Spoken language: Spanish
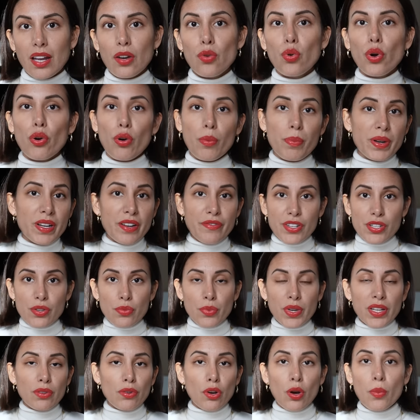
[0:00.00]
Luego, en plena Fashion
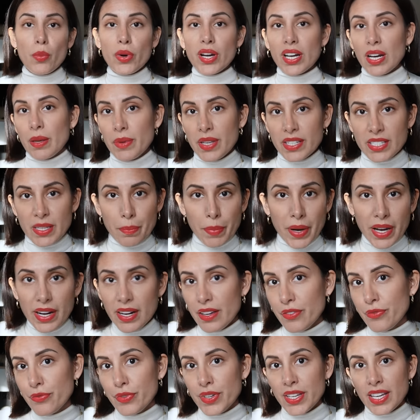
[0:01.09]
Week, no es como que la vida se
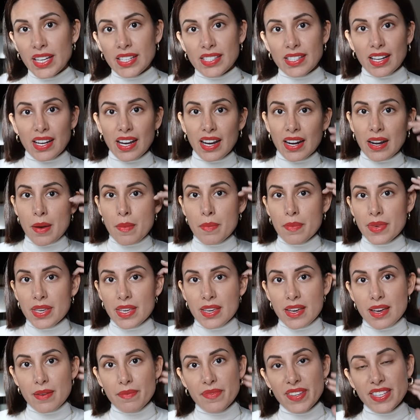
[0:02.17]
para, fui a sacar
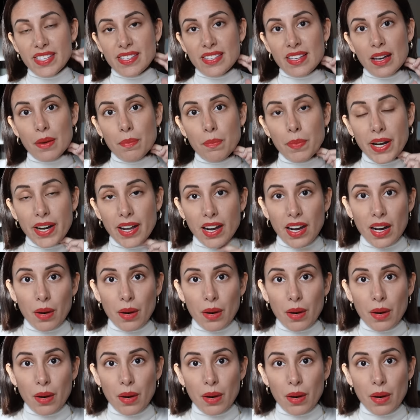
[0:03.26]
mi visa para